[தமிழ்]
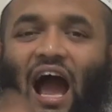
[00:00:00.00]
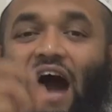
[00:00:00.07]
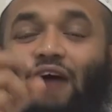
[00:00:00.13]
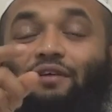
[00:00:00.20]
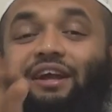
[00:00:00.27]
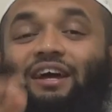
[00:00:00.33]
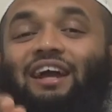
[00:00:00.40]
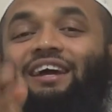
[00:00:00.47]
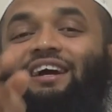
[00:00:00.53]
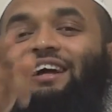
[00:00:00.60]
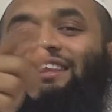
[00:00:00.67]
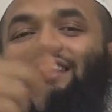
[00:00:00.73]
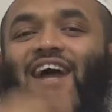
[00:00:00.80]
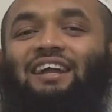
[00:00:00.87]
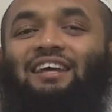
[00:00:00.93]
அவர்களுக்கு
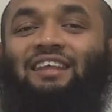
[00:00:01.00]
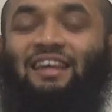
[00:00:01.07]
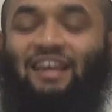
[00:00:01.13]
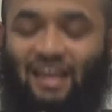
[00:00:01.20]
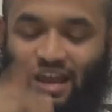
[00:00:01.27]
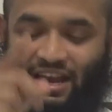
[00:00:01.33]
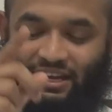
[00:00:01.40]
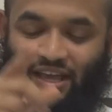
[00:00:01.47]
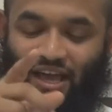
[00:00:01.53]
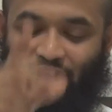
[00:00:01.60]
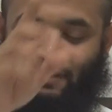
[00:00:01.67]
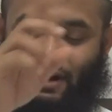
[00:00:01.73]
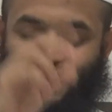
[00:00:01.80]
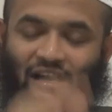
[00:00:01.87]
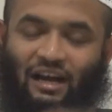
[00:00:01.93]
தான் இது
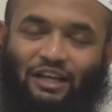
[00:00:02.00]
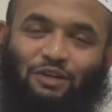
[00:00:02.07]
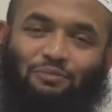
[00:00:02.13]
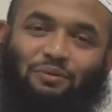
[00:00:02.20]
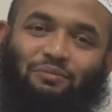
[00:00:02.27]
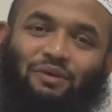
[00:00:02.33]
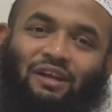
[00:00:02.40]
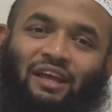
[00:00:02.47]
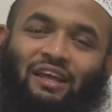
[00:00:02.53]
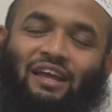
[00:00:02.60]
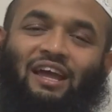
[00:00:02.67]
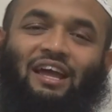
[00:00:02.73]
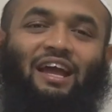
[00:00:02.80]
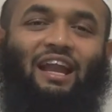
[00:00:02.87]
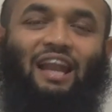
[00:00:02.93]
நேர்வழி காட்டும் என்பதனை
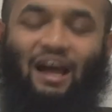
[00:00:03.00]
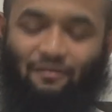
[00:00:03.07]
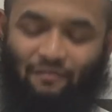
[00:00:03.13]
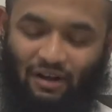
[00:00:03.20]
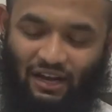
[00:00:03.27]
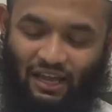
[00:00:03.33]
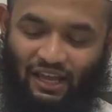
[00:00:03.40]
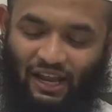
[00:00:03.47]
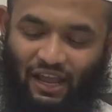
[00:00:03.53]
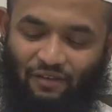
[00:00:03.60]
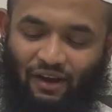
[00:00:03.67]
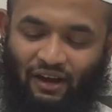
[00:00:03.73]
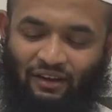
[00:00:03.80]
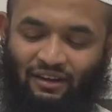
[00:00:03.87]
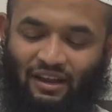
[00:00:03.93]
எல்லாம் அல்ல
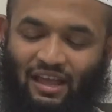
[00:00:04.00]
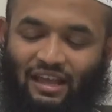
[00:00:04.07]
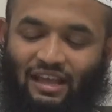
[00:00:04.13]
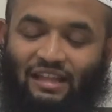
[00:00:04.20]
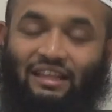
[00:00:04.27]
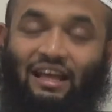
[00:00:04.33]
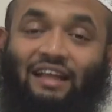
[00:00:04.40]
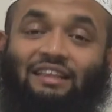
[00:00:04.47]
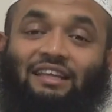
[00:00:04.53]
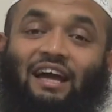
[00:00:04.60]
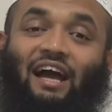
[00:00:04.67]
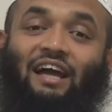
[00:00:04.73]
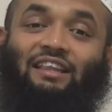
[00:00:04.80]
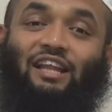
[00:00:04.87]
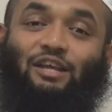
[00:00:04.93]
இறைவன் இந்த
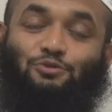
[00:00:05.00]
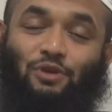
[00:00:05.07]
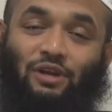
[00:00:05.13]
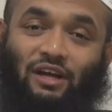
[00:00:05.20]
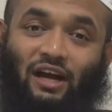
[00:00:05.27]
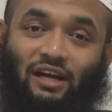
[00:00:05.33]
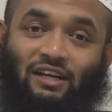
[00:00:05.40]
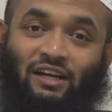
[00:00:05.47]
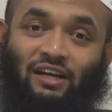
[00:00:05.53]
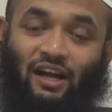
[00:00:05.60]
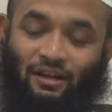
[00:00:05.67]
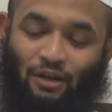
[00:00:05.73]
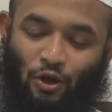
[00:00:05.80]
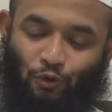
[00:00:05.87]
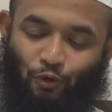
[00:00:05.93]
அத்தியாயத்திலே சொல்லி
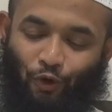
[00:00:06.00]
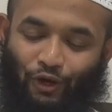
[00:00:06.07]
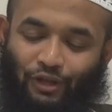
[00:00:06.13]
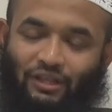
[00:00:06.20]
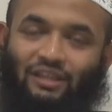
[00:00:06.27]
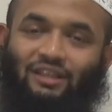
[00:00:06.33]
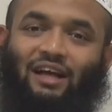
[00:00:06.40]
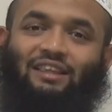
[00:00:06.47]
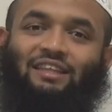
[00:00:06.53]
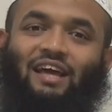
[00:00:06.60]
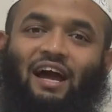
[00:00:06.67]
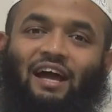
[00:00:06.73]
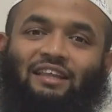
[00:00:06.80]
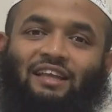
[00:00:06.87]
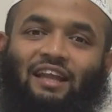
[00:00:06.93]
காட்டுகின்றான் தொடர்ந்து இந்த
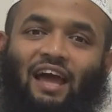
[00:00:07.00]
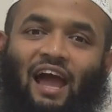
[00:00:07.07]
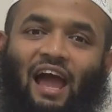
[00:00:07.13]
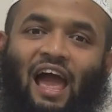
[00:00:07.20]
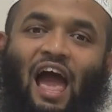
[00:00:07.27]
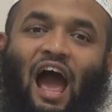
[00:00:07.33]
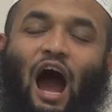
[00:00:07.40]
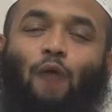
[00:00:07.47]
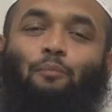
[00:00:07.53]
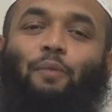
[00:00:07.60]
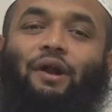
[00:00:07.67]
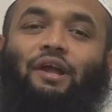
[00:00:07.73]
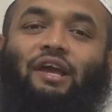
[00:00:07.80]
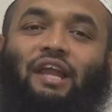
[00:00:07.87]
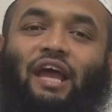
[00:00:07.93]
அத்தியாயத்தில
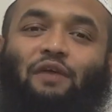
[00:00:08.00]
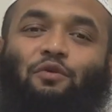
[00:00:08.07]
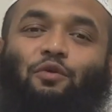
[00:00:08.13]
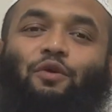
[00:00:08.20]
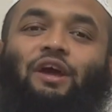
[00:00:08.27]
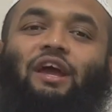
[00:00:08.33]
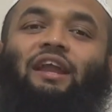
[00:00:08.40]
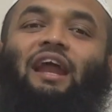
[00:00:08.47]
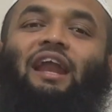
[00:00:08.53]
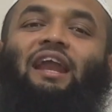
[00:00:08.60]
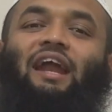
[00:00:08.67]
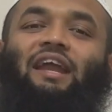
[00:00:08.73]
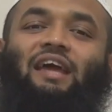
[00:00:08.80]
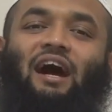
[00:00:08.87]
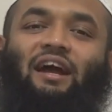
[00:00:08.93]
அப்படி இறைவனுடைய
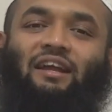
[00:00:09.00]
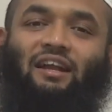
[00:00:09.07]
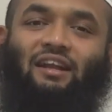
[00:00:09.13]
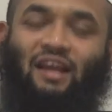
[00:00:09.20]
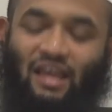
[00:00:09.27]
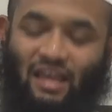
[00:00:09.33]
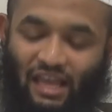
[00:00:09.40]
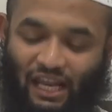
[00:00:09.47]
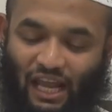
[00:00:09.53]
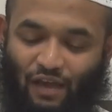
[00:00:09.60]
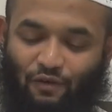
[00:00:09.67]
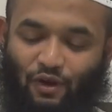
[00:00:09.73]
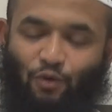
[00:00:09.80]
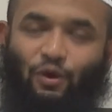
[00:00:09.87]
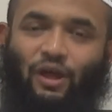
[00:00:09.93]
நல்லடியார்கள்
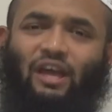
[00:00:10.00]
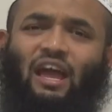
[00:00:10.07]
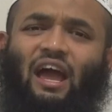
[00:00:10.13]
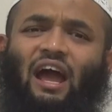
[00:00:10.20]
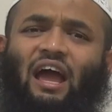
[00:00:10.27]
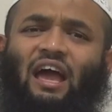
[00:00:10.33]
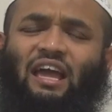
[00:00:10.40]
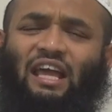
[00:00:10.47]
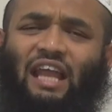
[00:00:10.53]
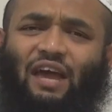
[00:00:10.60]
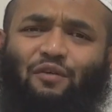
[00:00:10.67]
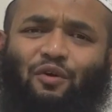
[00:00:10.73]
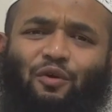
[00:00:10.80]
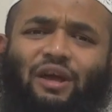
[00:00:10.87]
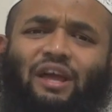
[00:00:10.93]
இறைவனுடைய
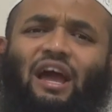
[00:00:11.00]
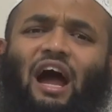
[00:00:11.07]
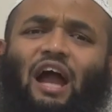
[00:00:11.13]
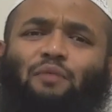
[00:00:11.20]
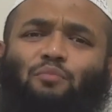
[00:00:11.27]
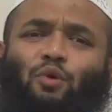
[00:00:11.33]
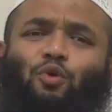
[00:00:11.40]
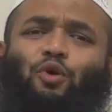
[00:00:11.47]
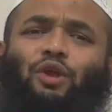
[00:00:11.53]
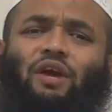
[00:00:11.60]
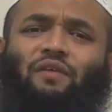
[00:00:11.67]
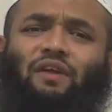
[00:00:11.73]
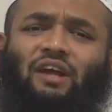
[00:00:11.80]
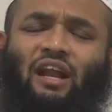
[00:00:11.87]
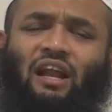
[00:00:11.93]
இறைவனுடைய
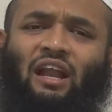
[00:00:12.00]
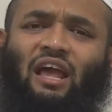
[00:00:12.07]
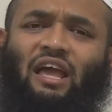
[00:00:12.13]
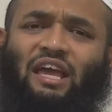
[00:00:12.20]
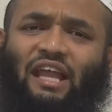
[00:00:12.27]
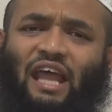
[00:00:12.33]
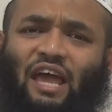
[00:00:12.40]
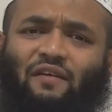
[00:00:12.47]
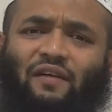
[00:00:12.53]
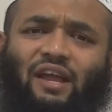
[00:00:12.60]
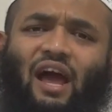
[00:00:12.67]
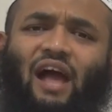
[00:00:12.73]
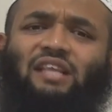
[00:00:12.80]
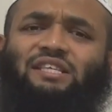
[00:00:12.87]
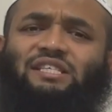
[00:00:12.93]
அன்புக்குரியவர்கள்
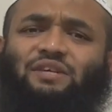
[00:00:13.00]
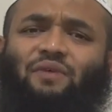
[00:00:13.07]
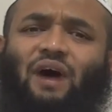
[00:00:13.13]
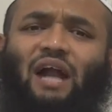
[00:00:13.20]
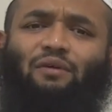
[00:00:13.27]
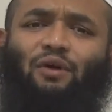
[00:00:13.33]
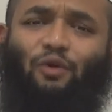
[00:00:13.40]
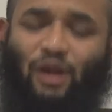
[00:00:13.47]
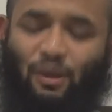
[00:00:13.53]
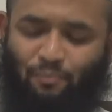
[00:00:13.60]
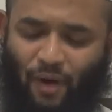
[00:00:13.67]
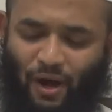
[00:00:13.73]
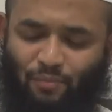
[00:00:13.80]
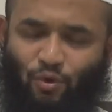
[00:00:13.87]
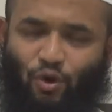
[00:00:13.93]
இறைவனை அஞ்சு வாழ்வுடைய
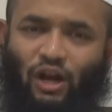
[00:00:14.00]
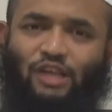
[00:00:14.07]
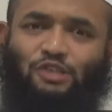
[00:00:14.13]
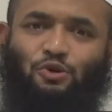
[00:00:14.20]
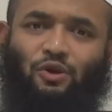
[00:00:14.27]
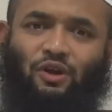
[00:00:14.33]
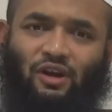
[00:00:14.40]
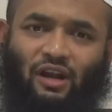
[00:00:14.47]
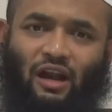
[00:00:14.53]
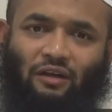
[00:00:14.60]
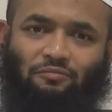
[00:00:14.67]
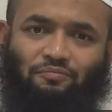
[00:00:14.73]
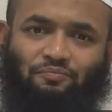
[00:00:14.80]
பண்புகளை சொல்லுகின்றான்